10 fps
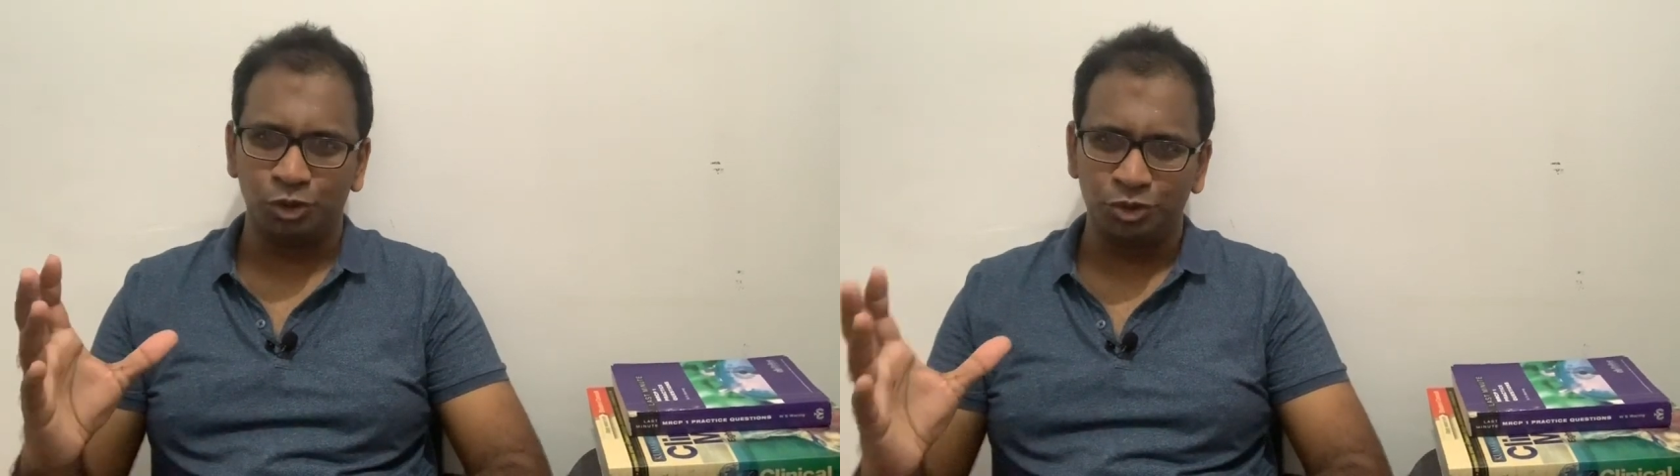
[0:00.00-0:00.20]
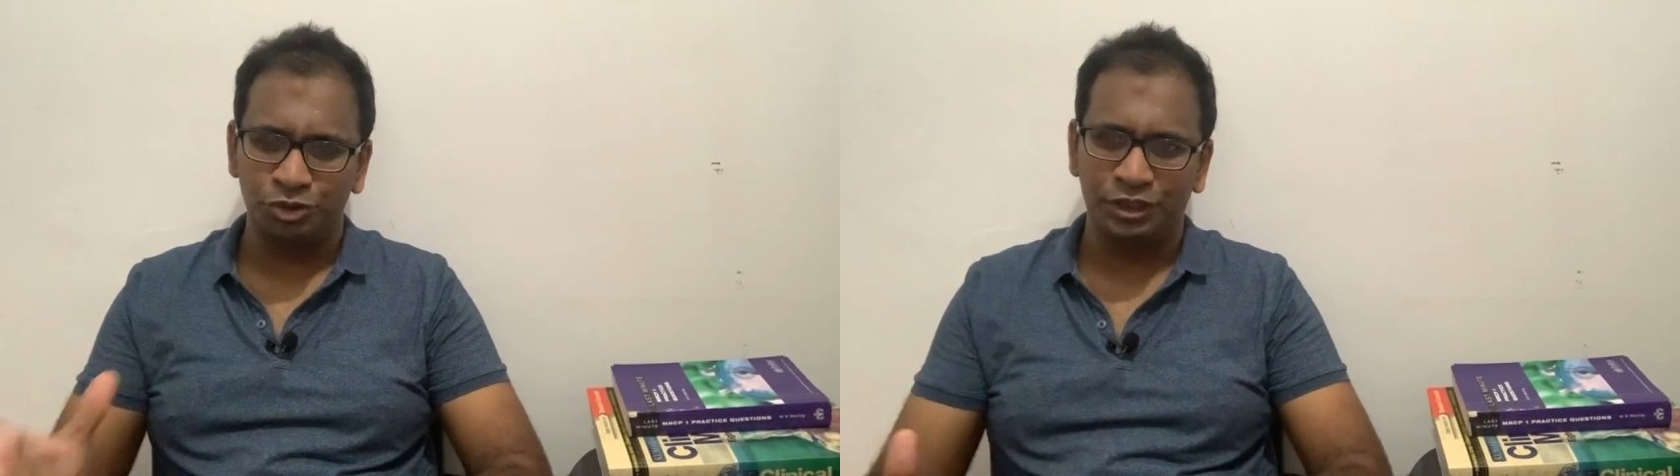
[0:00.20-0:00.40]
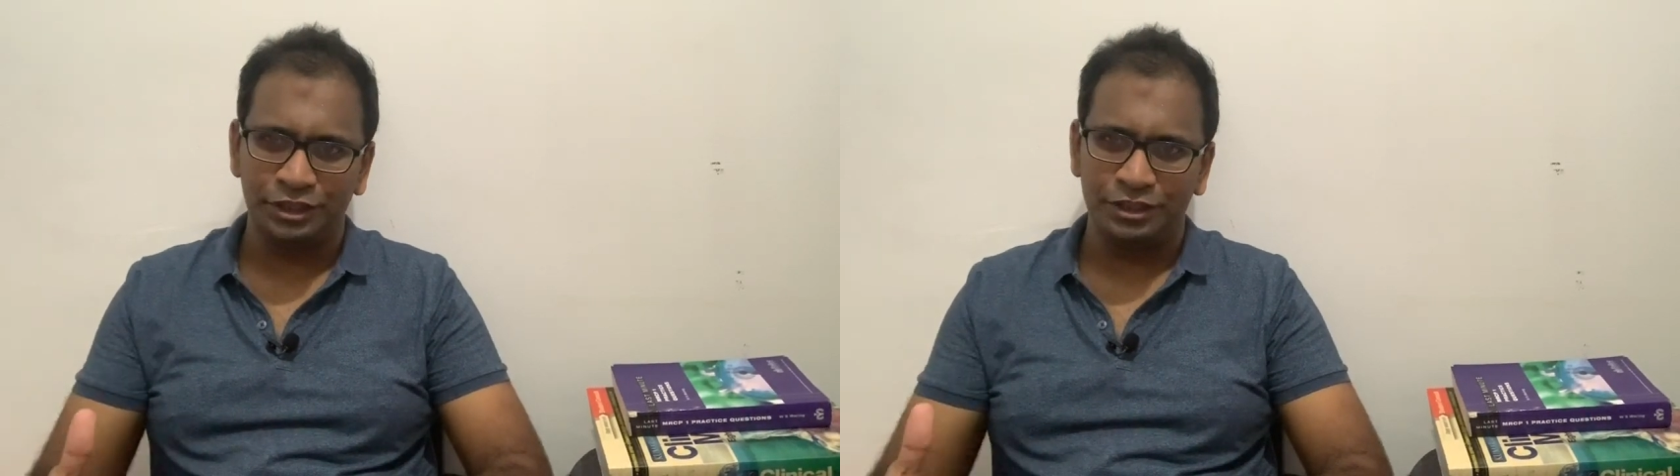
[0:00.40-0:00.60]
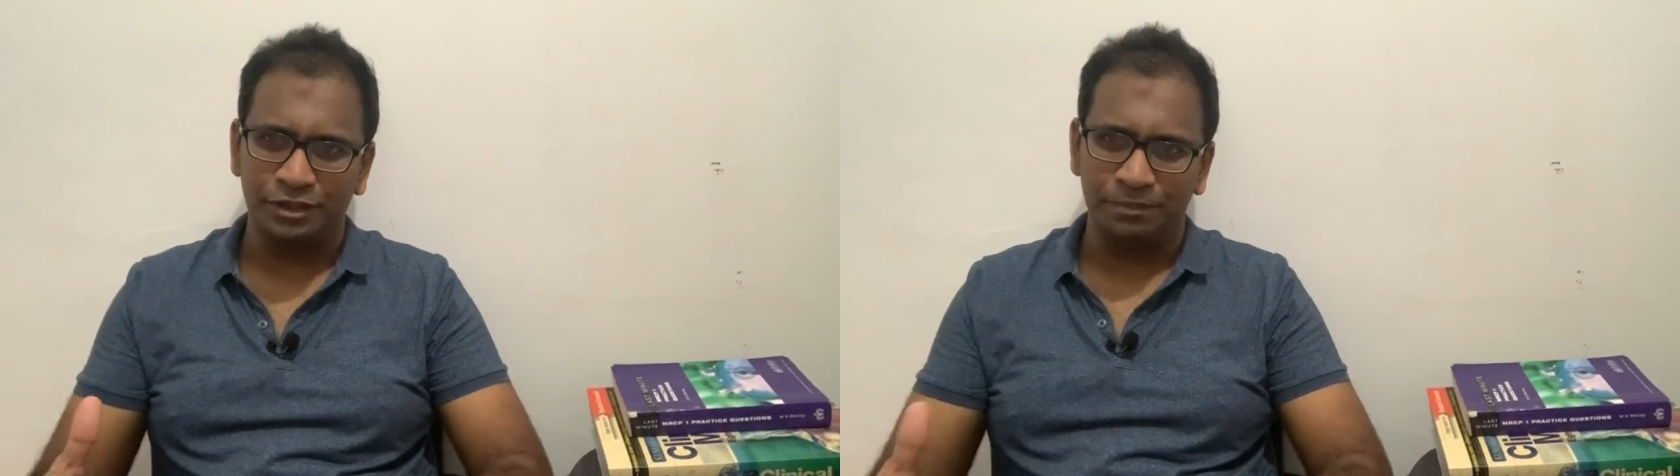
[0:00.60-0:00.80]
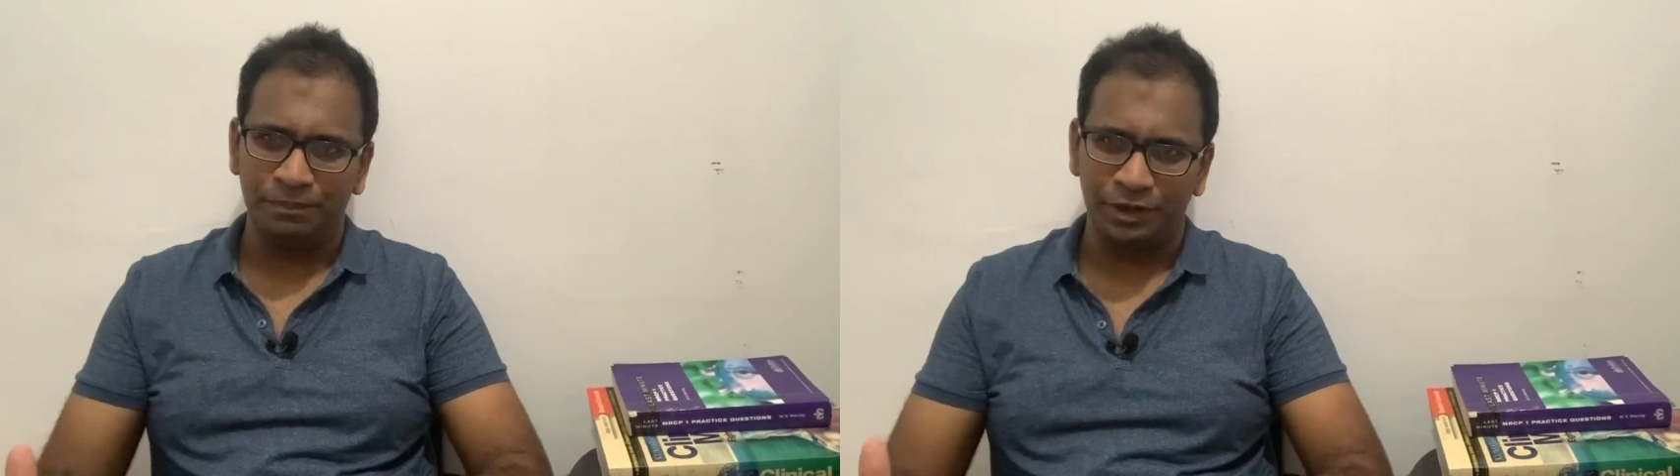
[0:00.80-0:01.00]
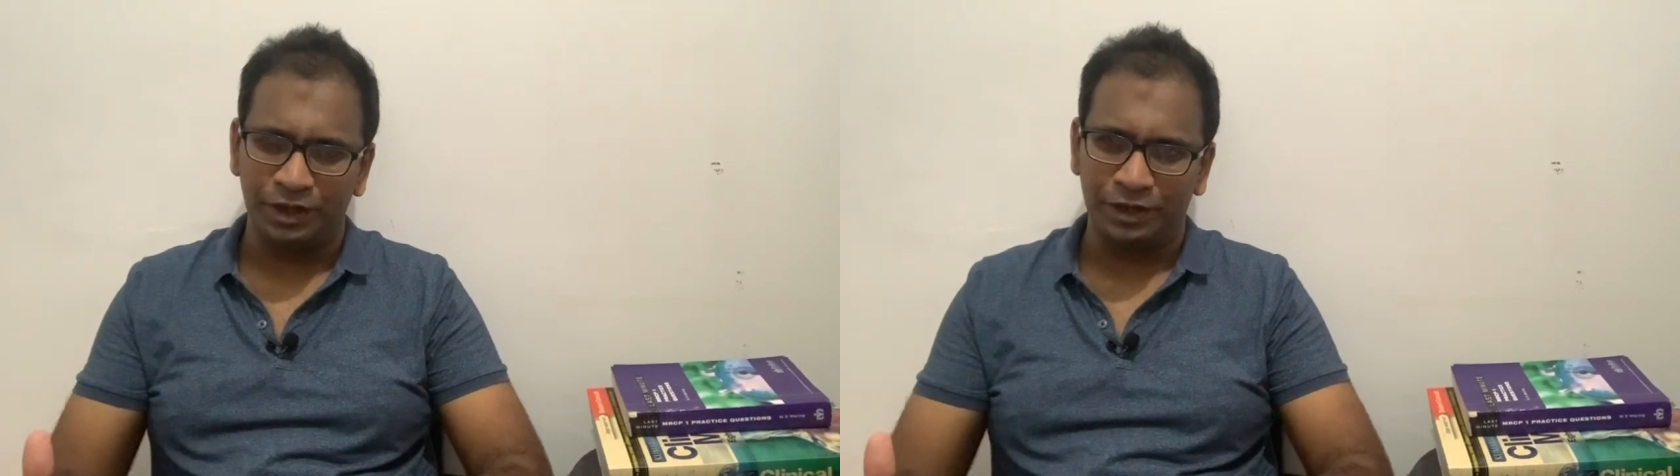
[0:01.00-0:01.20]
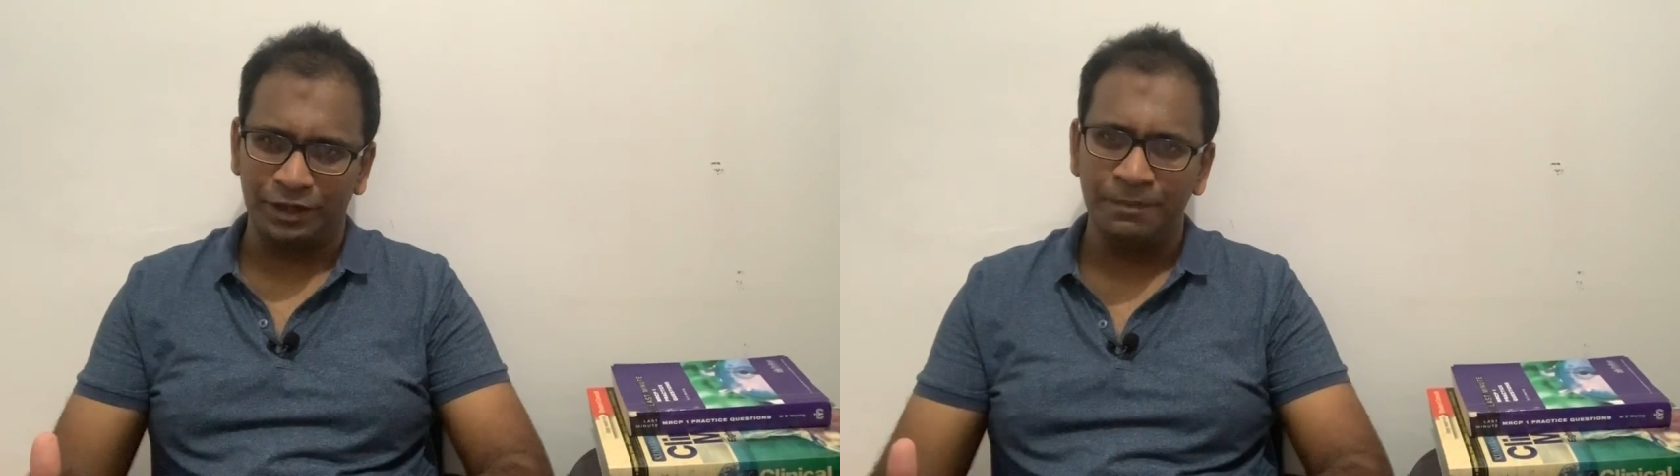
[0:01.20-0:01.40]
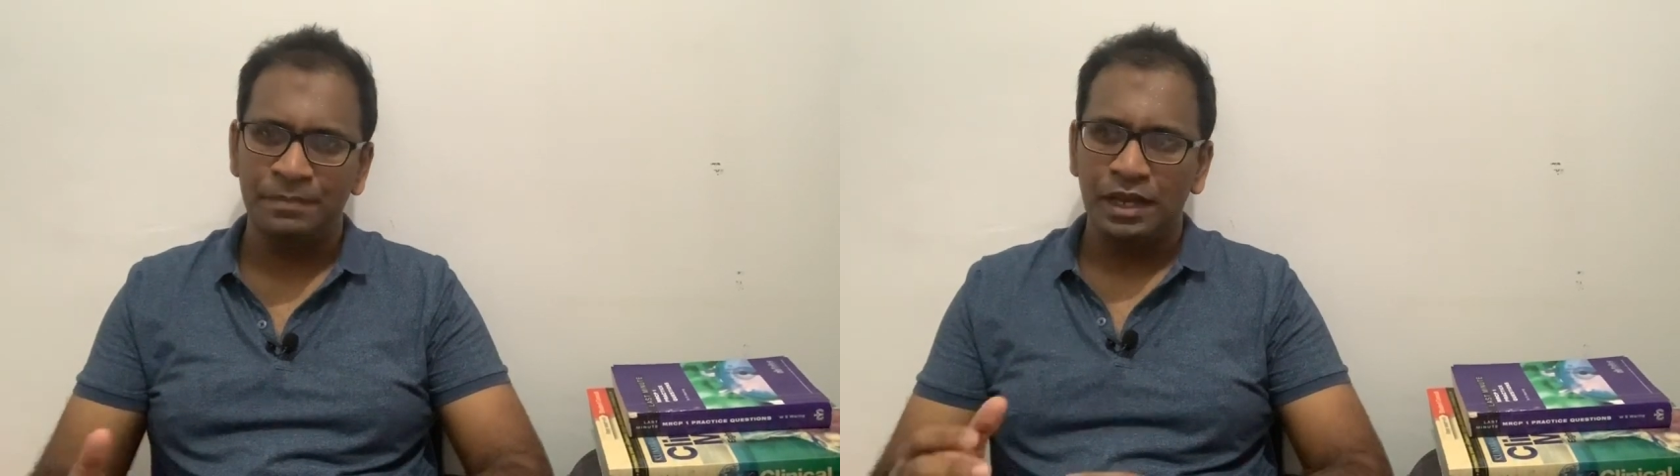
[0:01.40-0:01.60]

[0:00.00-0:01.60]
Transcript: தொத்துனத்துக்கு பிறகு